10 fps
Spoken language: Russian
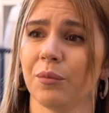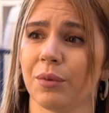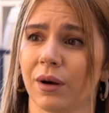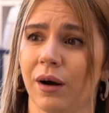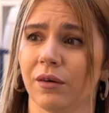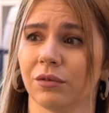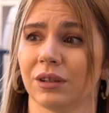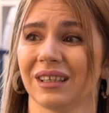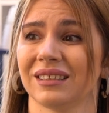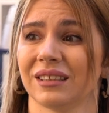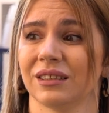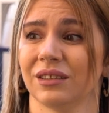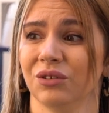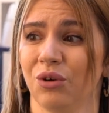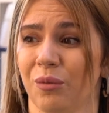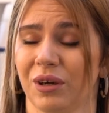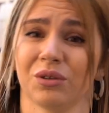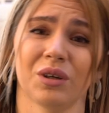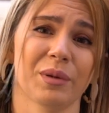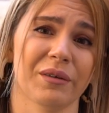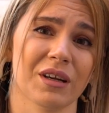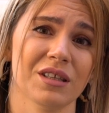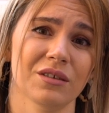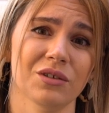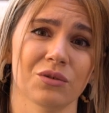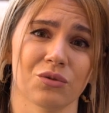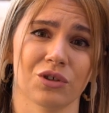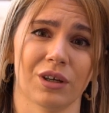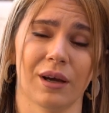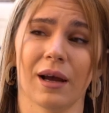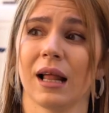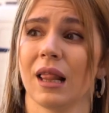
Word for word: про вот этот дом, который превратился уже,